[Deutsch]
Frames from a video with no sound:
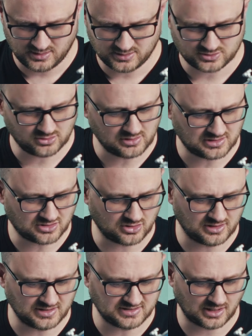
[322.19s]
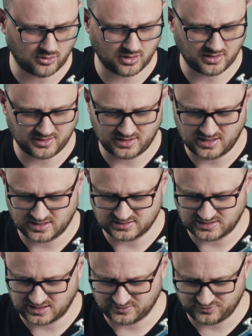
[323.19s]
sondern soll ist ja auch eher
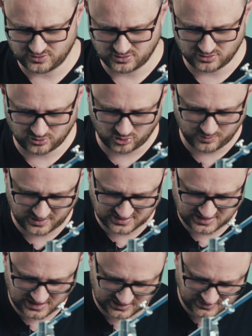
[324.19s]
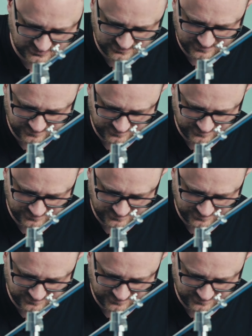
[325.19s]
gedacht für gröbere Sachen.